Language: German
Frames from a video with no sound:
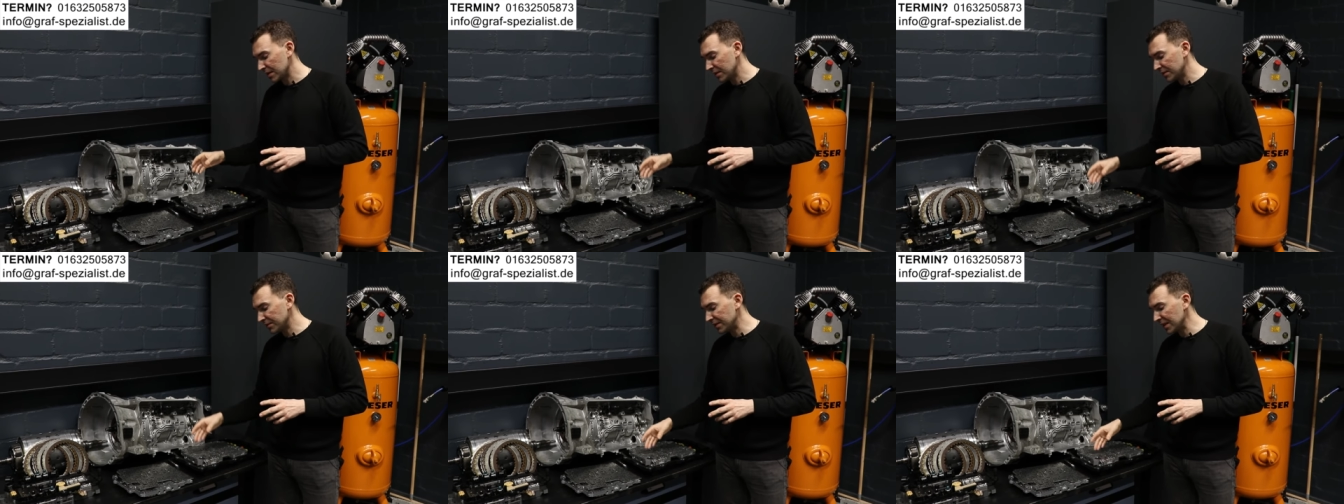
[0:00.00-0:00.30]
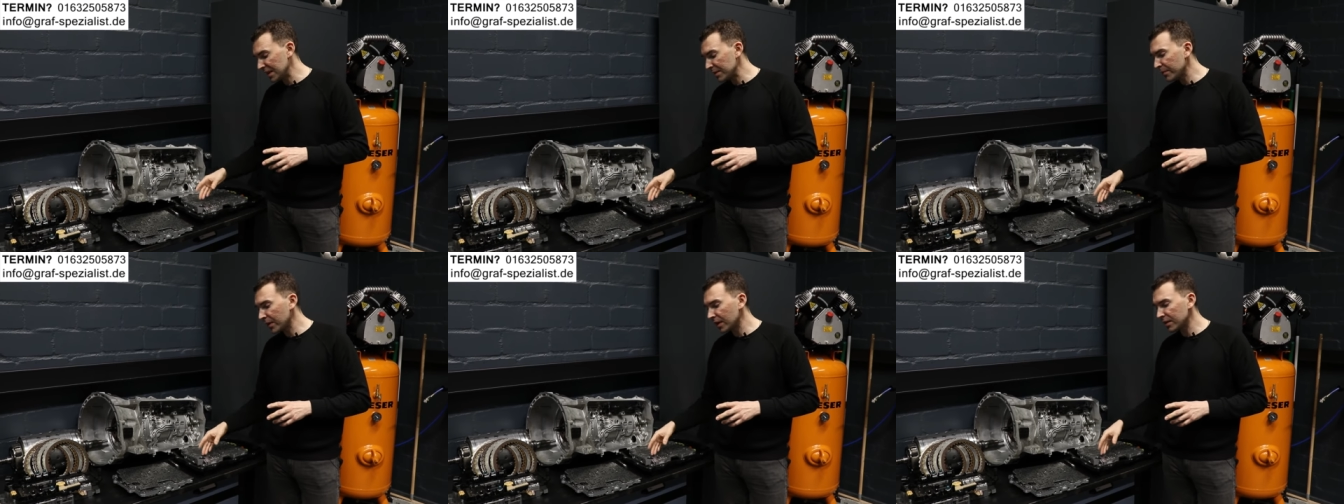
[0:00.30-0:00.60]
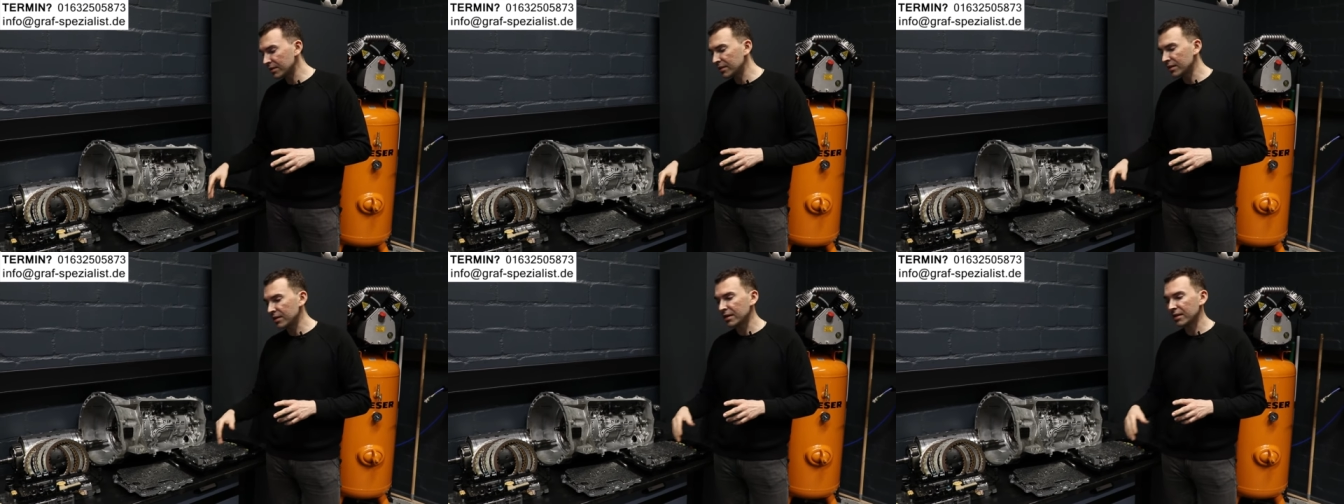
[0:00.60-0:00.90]
den
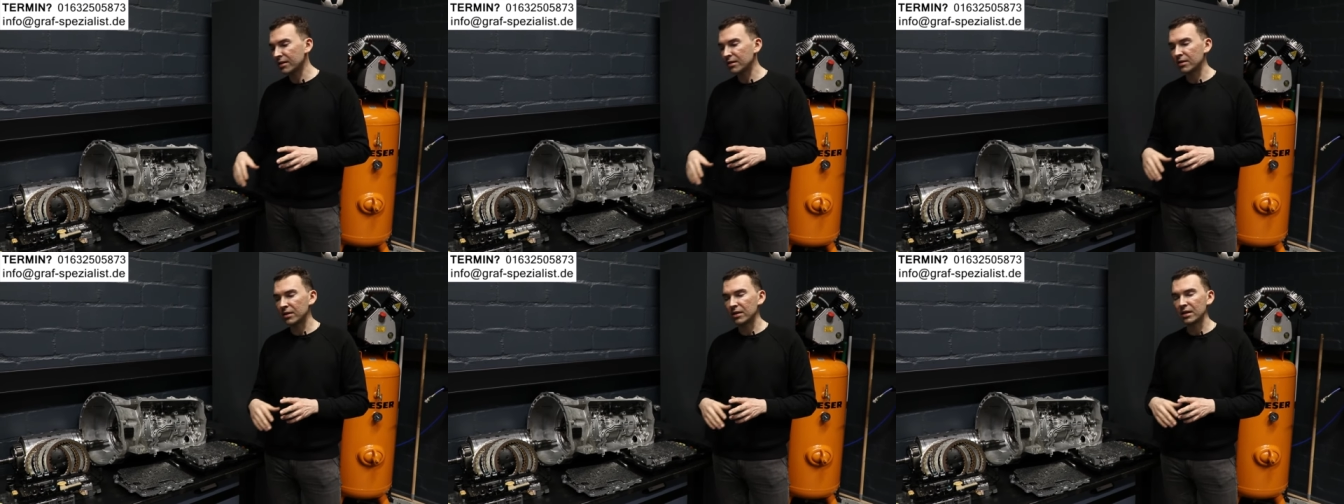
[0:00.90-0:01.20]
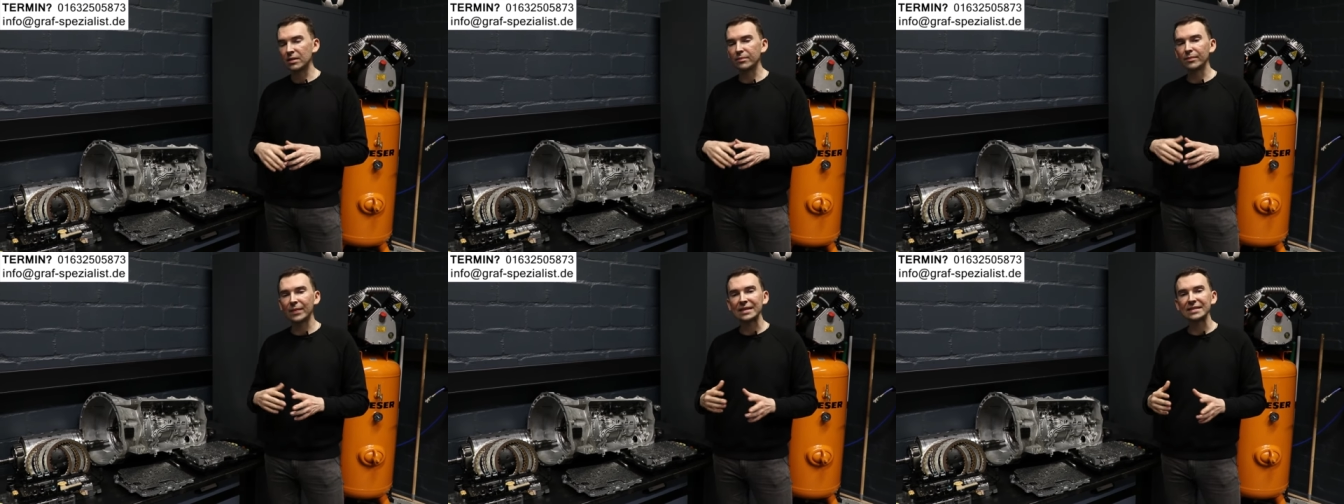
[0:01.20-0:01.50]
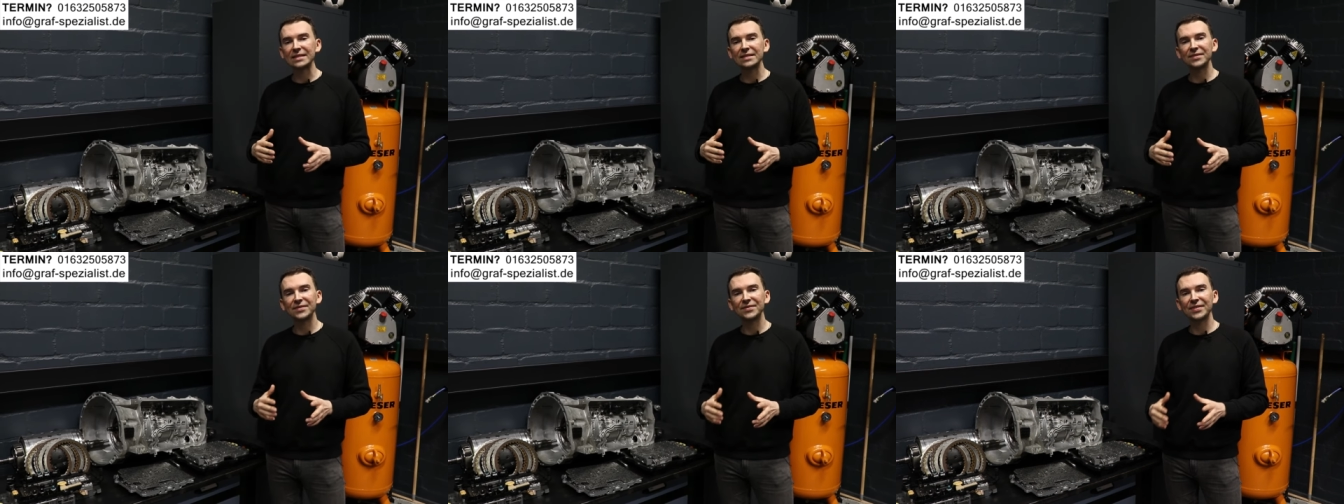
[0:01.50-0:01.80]
man in
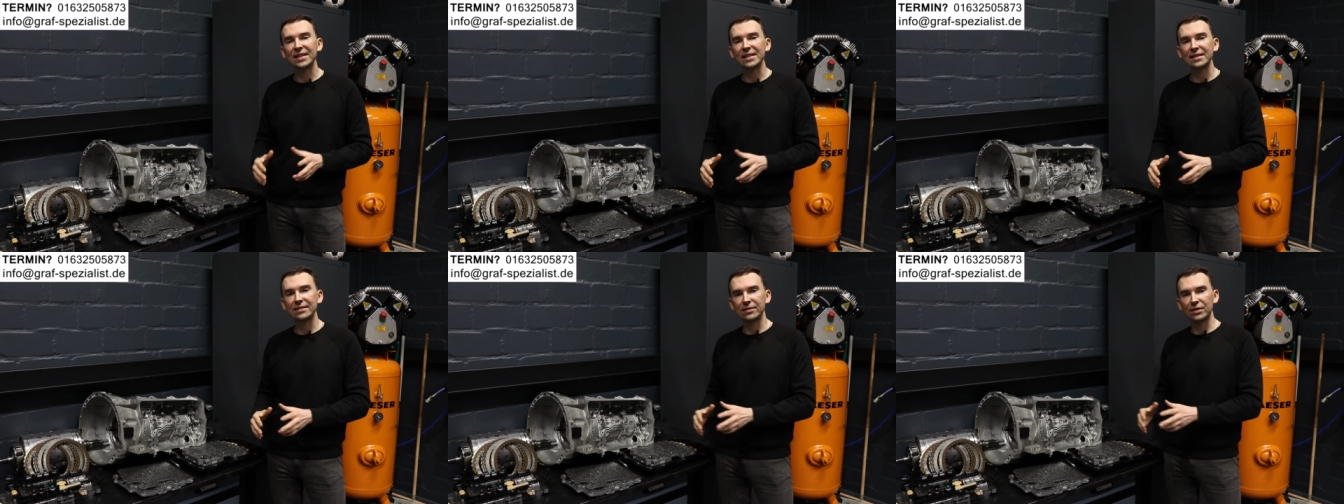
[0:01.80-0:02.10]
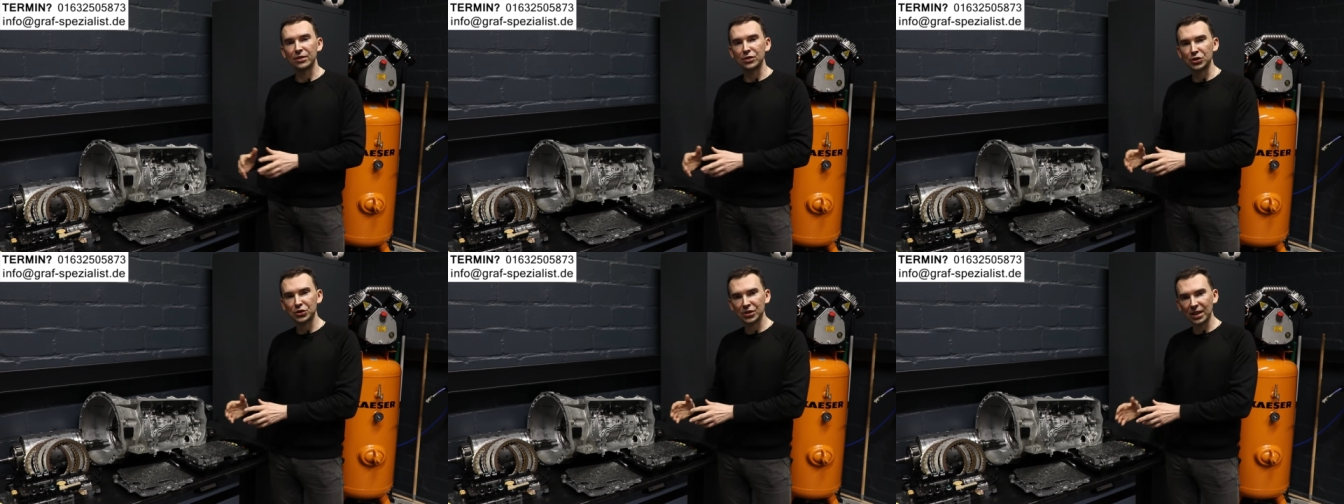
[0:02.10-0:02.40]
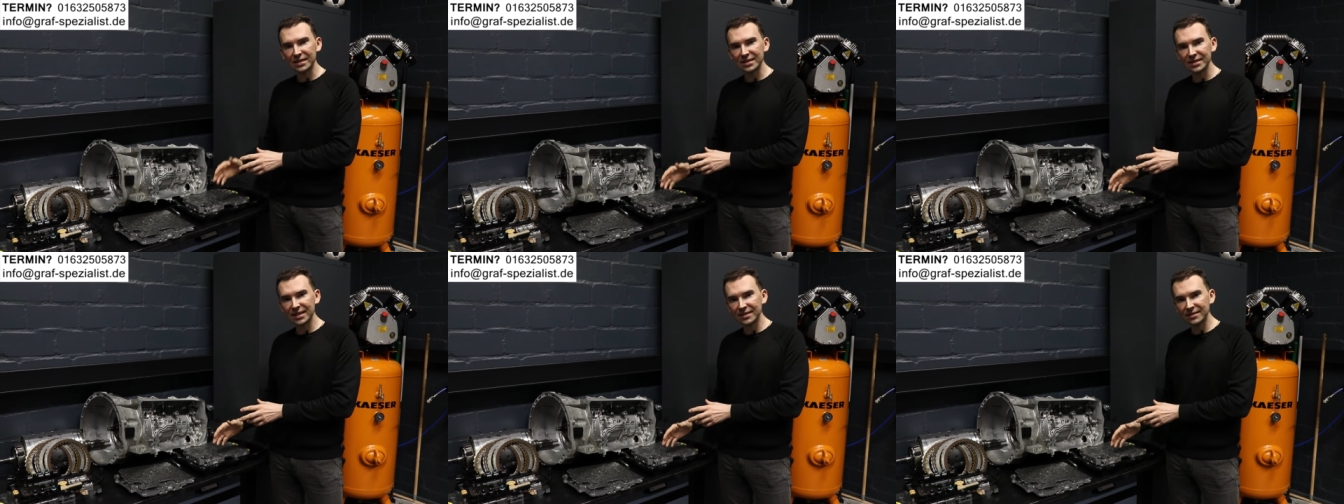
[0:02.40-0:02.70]
manchen Fällen
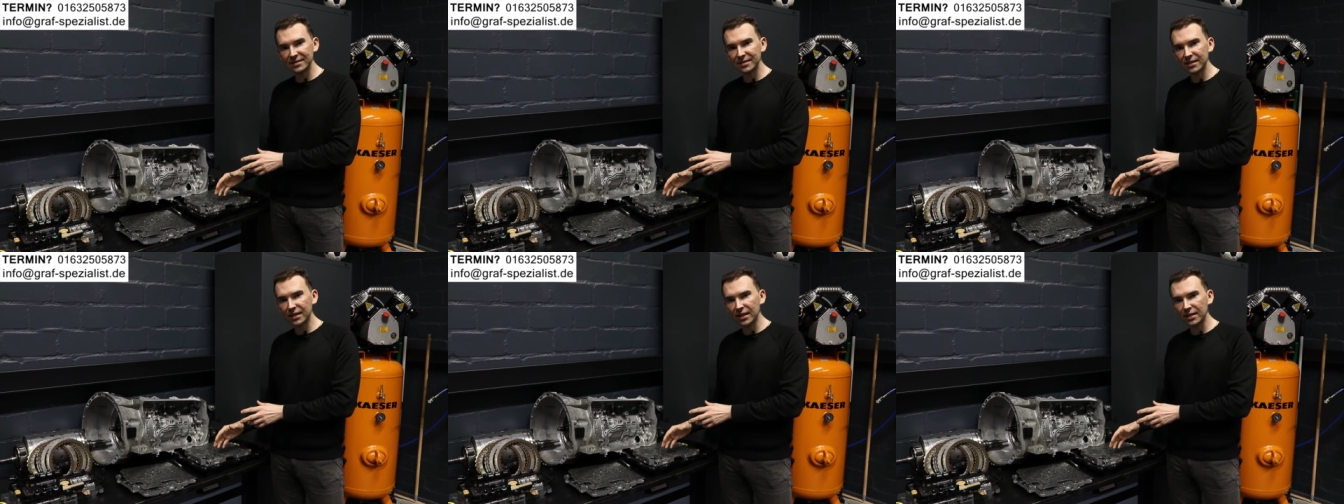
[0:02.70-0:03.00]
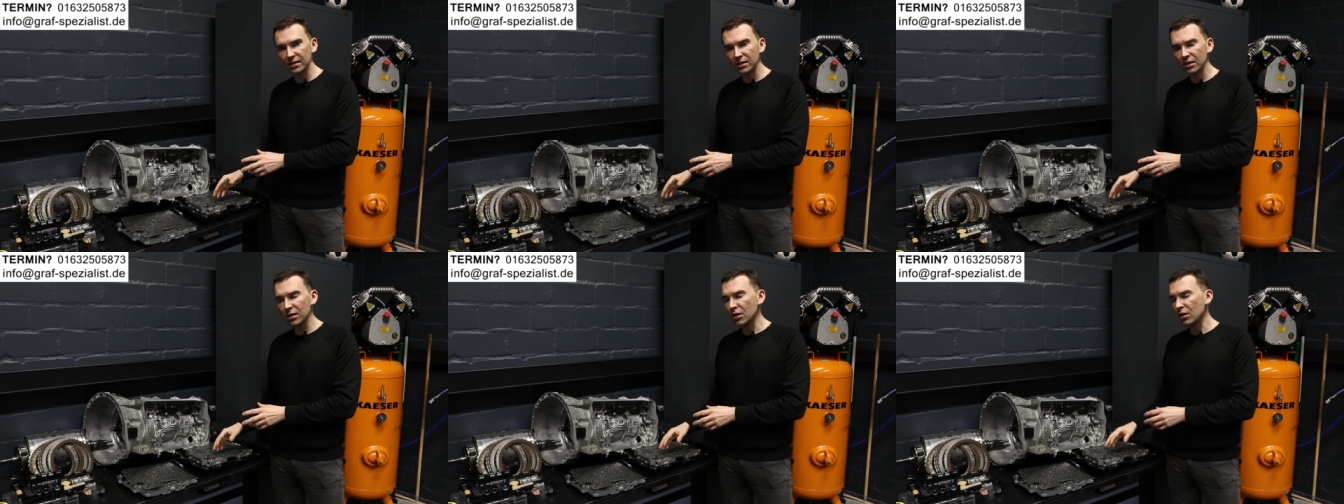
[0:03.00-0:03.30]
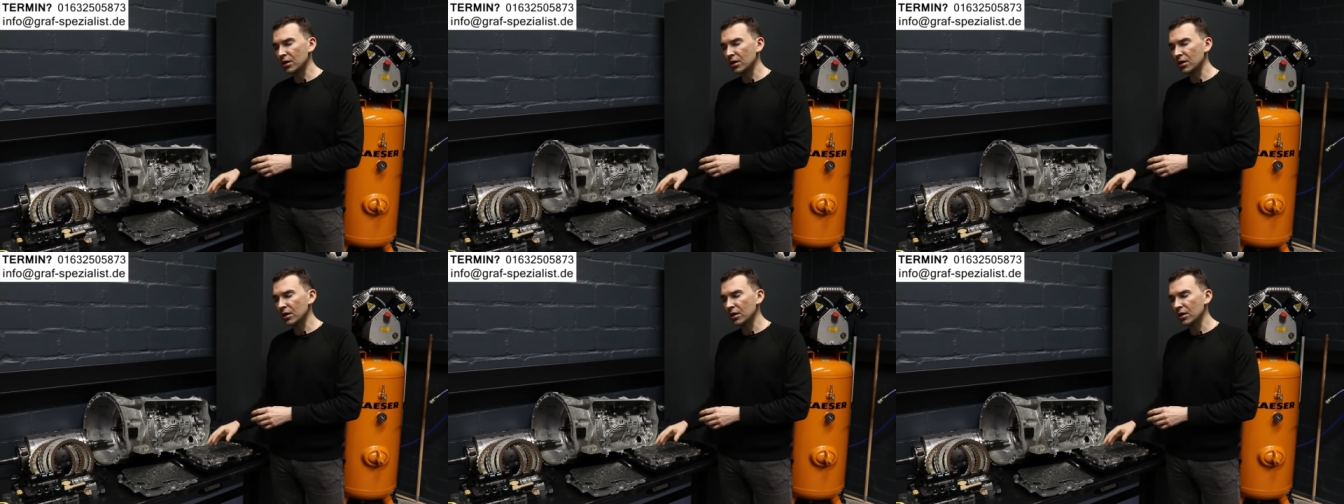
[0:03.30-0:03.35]
instand setzen kann,